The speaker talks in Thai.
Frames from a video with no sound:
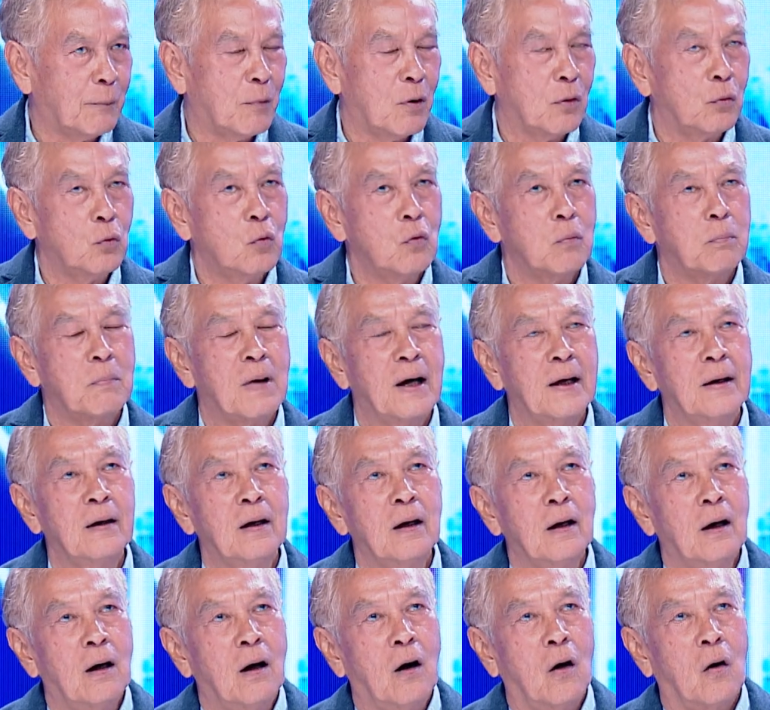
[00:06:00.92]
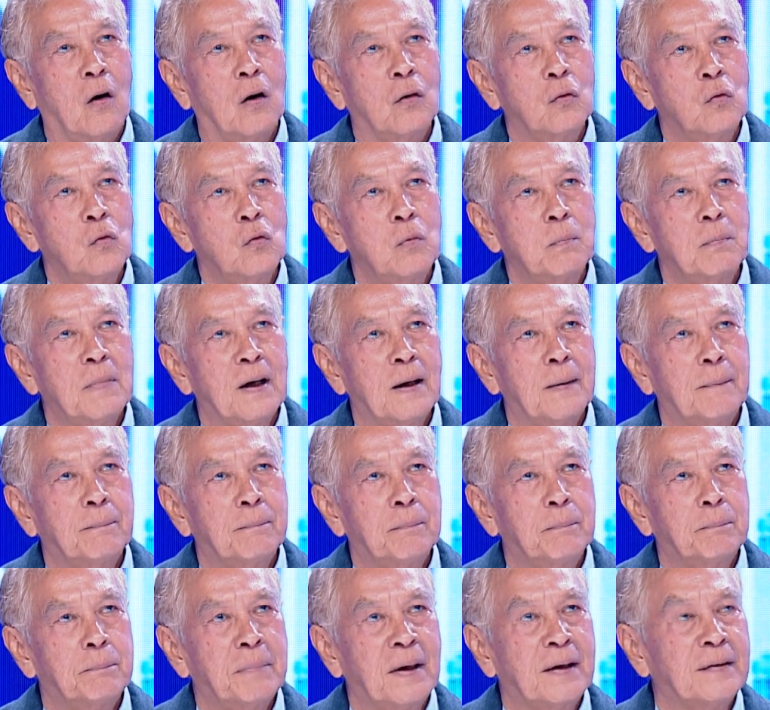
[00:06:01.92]
มออกลูกไหมออกลูกมา
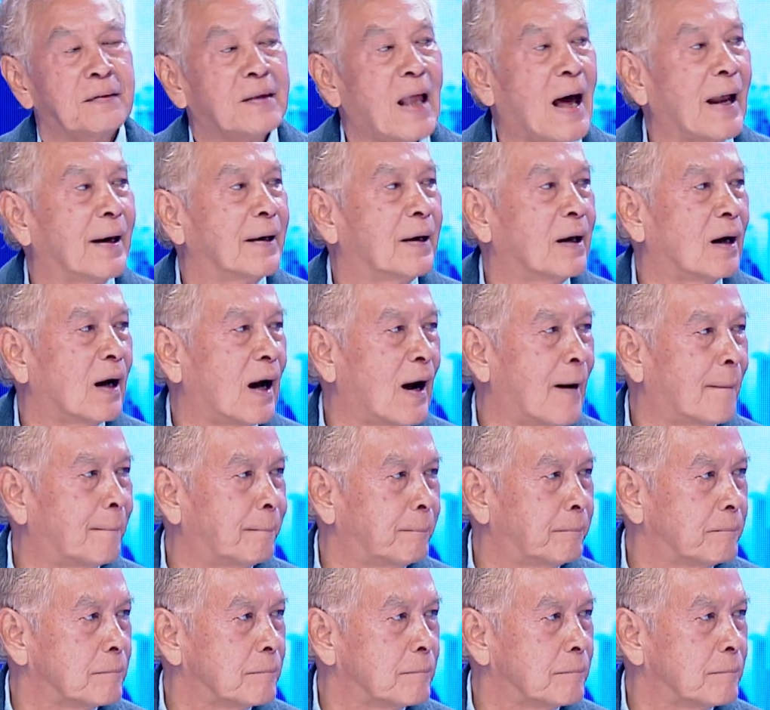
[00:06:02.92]
เป็นตันนะครับ